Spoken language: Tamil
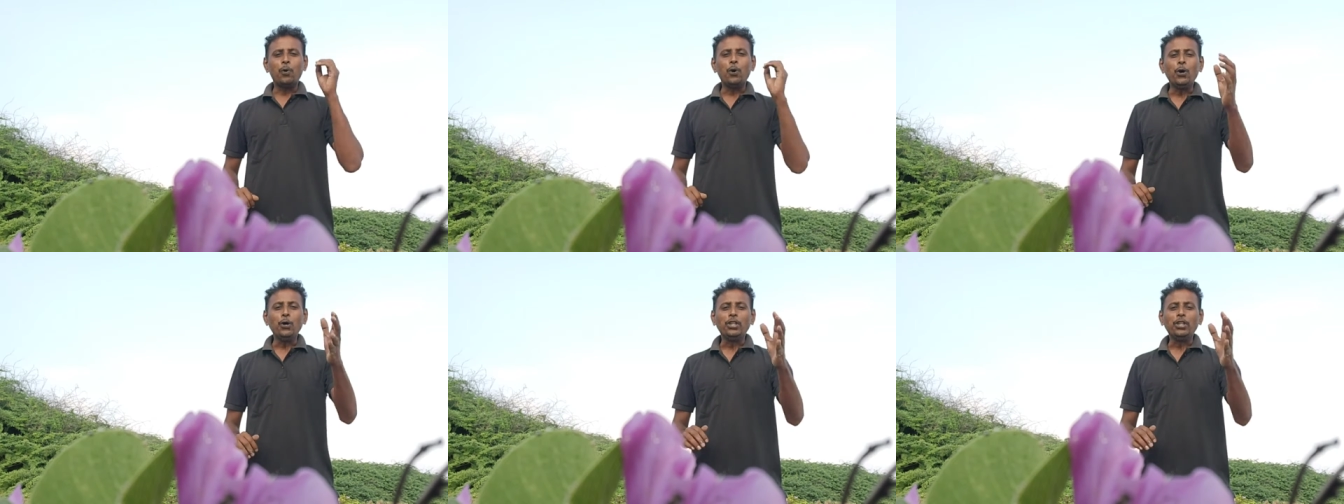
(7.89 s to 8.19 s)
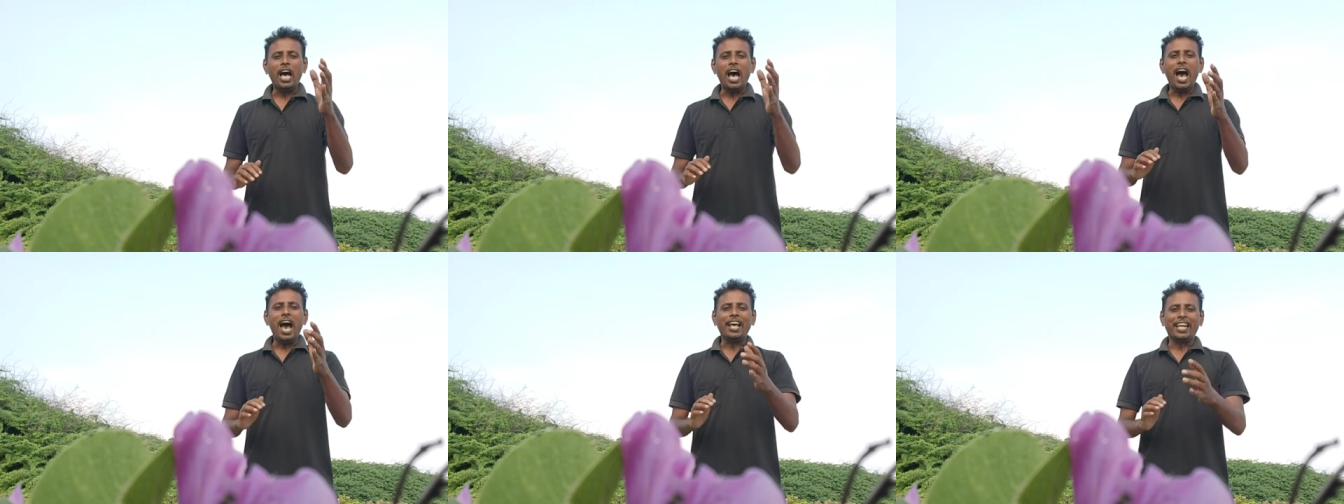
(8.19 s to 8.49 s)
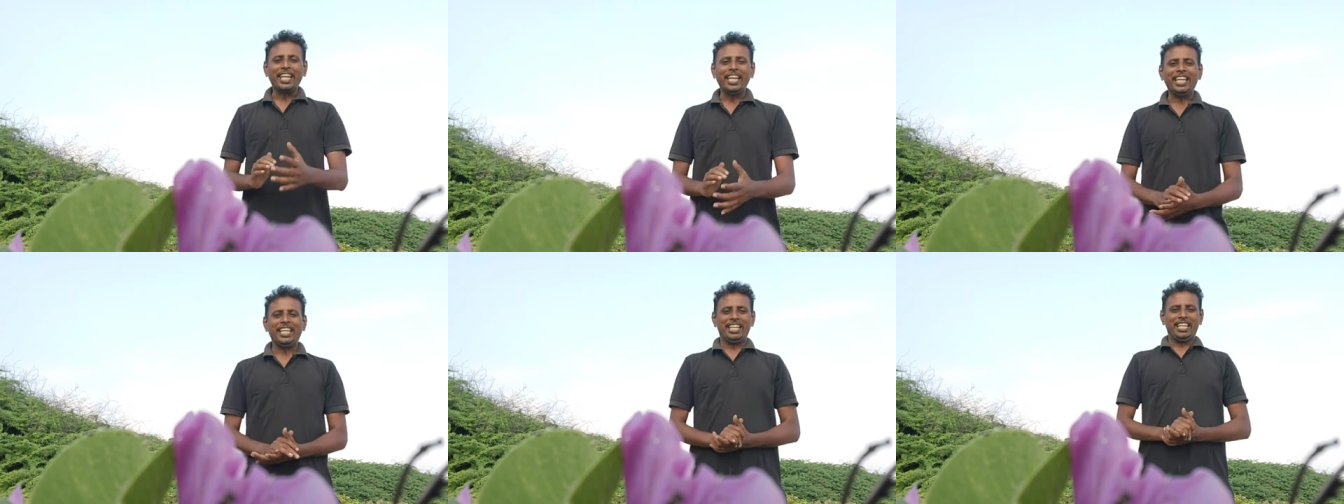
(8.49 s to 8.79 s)

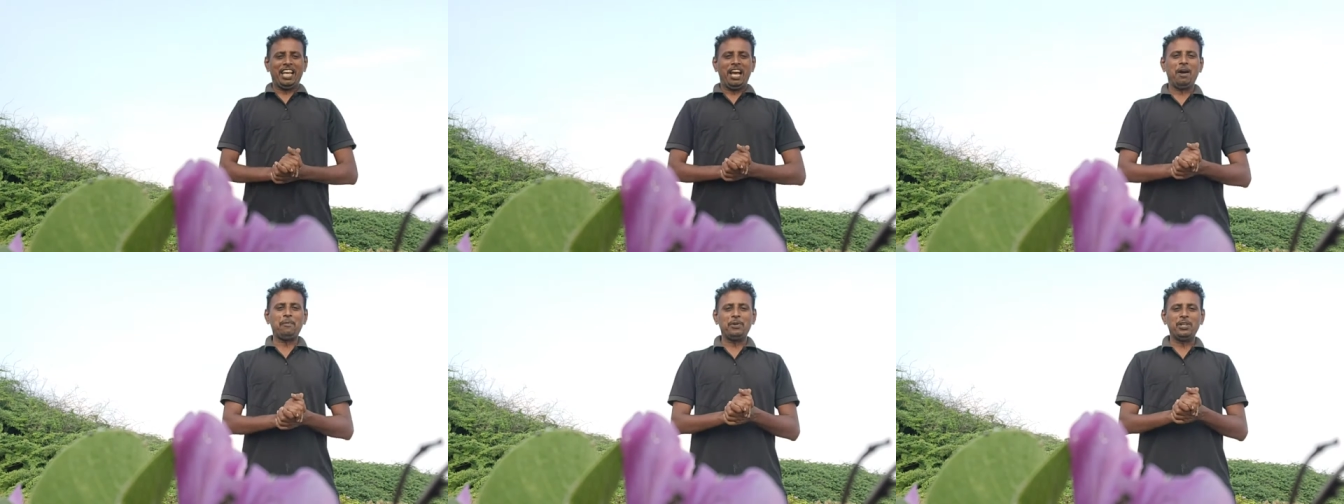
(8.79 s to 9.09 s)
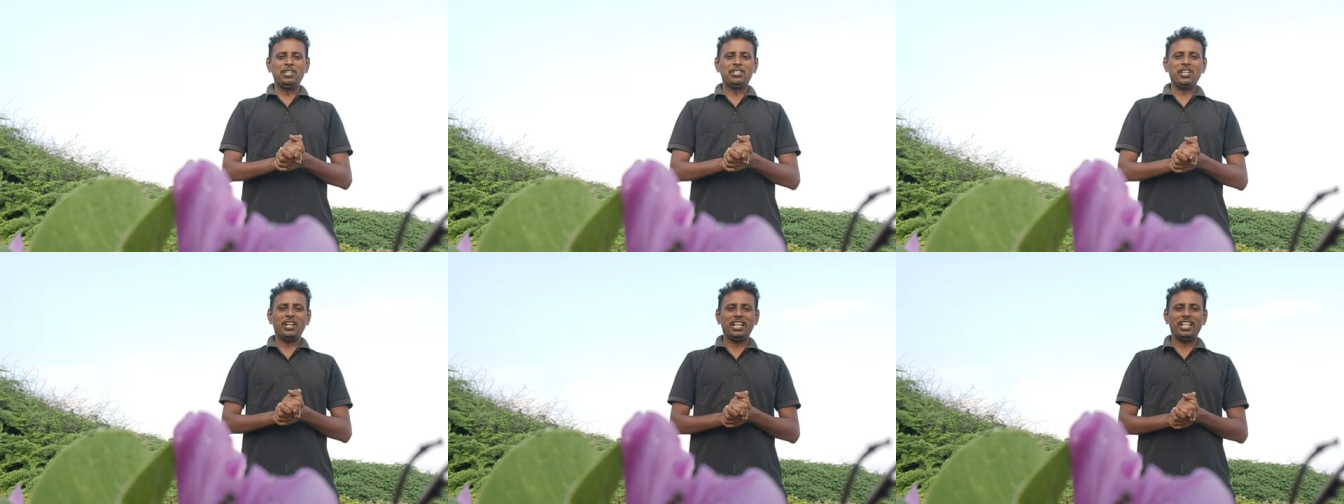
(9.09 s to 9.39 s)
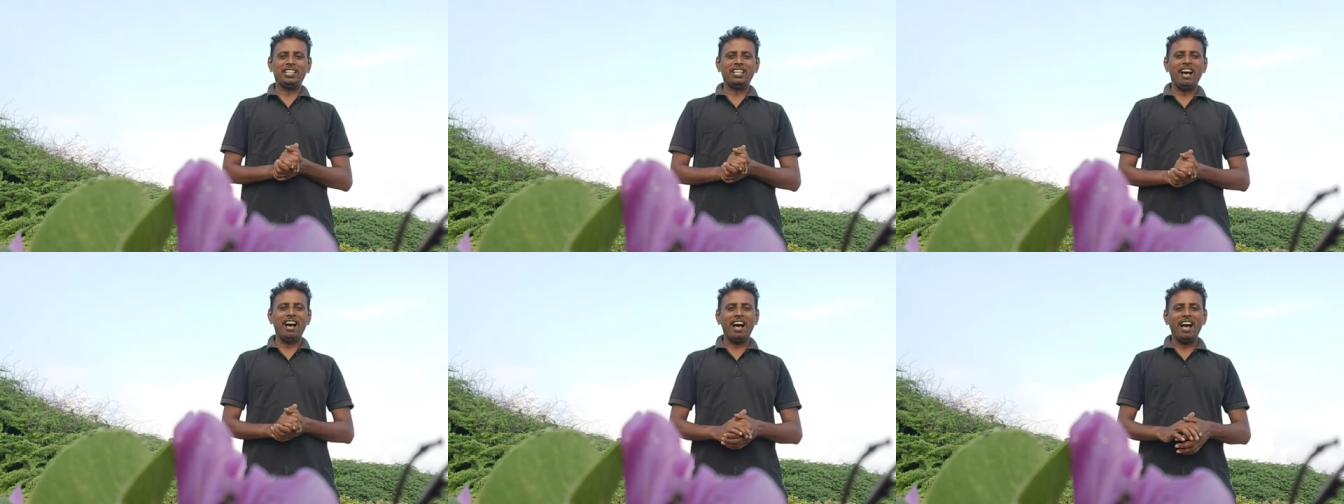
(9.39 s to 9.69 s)
ஊதாரி அப்படி
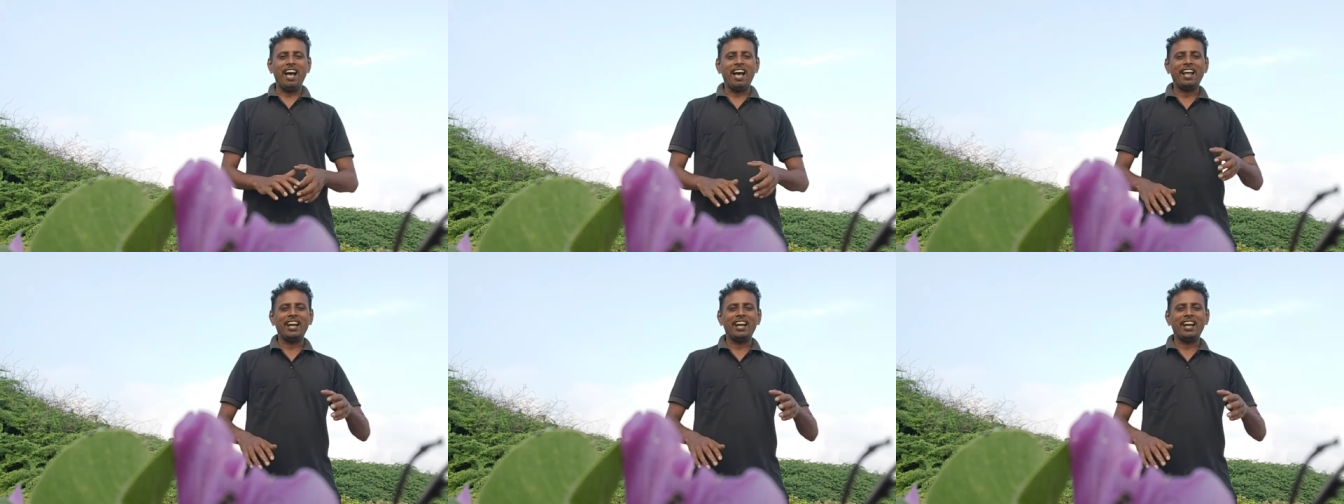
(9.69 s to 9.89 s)
சொல்கிறதா